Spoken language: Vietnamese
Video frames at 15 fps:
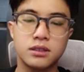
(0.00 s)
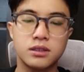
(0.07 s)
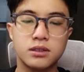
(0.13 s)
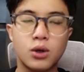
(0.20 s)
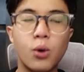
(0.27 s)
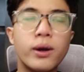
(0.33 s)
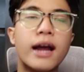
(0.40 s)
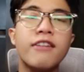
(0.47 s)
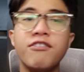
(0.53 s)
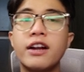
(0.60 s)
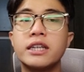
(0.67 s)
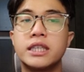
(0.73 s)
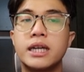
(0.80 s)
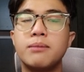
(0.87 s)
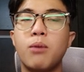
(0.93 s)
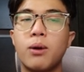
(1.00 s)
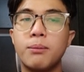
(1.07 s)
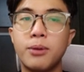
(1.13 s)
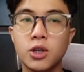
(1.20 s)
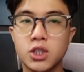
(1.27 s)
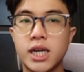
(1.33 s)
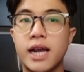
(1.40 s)
cố gắng phát triển một cái
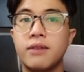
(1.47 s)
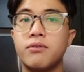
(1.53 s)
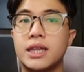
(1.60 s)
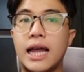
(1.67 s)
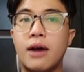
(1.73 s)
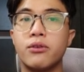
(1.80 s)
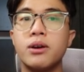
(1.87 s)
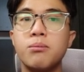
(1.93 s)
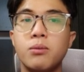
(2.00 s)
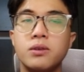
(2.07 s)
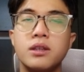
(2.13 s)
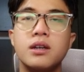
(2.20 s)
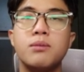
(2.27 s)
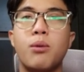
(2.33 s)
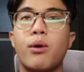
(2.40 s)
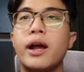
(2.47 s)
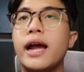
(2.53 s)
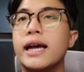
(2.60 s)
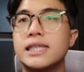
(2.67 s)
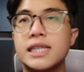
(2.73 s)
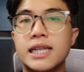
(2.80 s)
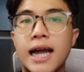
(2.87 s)
blockchain và tạo nó như một cái
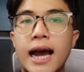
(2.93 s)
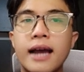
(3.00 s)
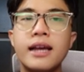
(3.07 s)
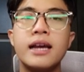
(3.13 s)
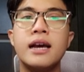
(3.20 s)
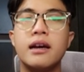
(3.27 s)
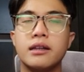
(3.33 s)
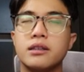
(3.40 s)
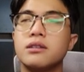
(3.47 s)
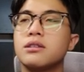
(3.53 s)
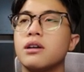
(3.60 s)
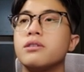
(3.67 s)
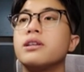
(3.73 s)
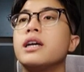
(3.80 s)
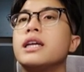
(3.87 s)
hệ sinh thái tương tự như